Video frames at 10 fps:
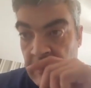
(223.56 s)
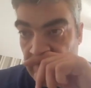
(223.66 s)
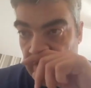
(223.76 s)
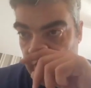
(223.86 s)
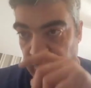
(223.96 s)

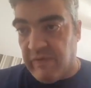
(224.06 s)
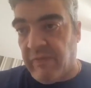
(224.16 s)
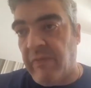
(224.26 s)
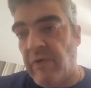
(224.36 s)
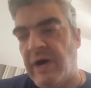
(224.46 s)

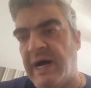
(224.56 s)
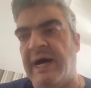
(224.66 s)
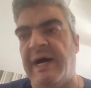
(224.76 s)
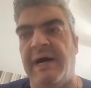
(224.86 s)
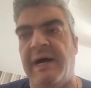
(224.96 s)
Respecto
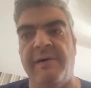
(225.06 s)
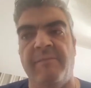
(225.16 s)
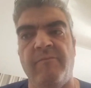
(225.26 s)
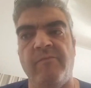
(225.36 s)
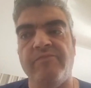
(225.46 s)
a,
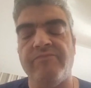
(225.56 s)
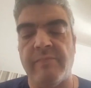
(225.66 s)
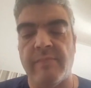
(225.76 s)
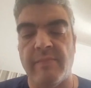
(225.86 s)
mm,